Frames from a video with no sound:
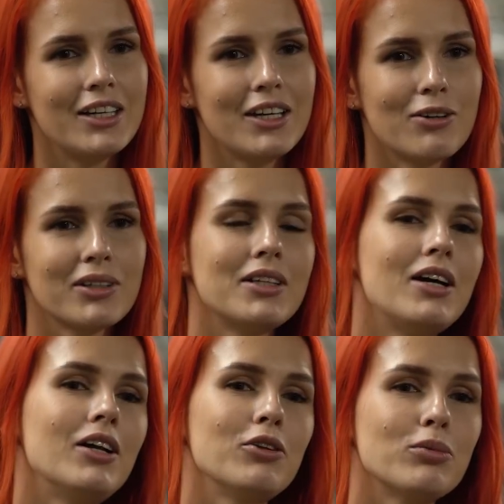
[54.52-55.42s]
я
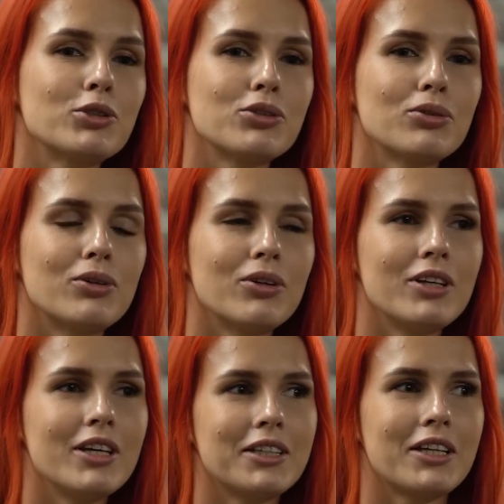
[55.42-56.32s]
узнала о том, что
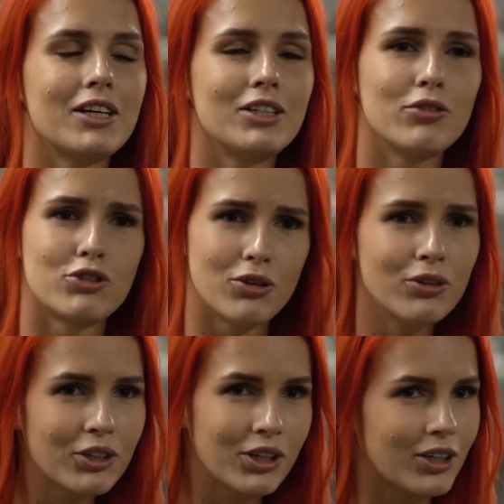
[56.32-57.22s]
есть такие
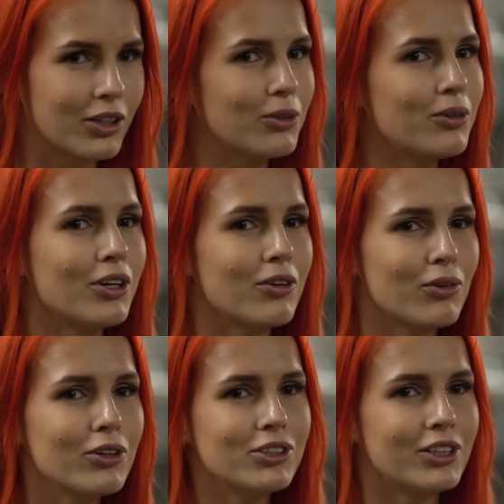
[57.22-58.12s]
девчонки, которые
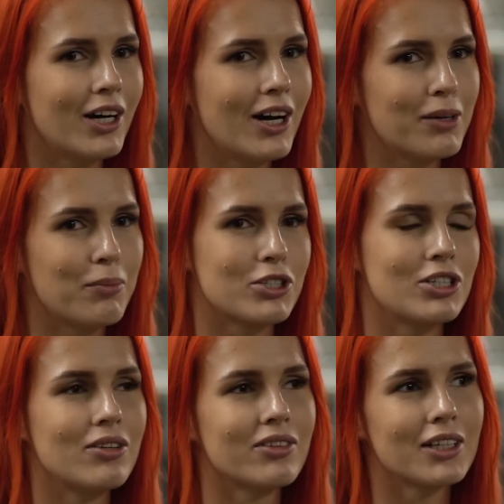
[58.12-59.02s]
вроде как
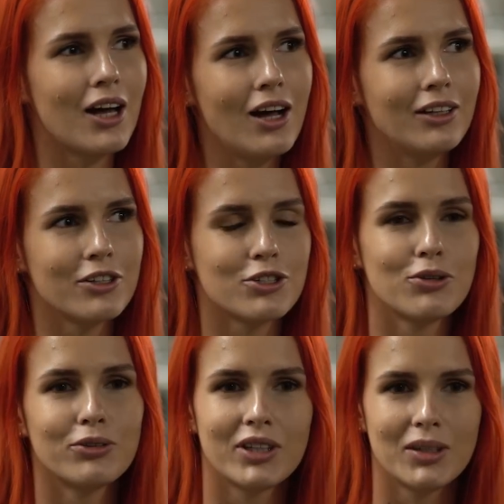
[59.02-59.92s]
пошли в зал и
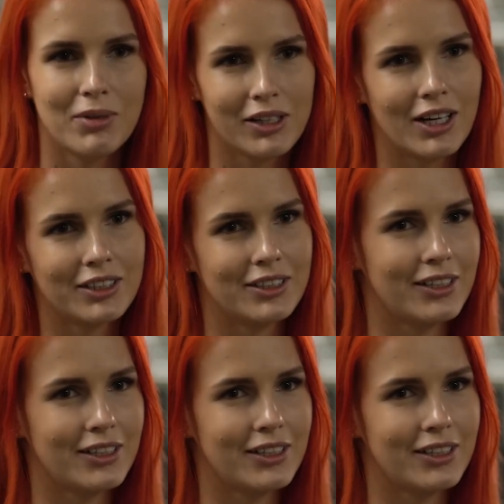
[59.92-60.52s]
что-то себе как-то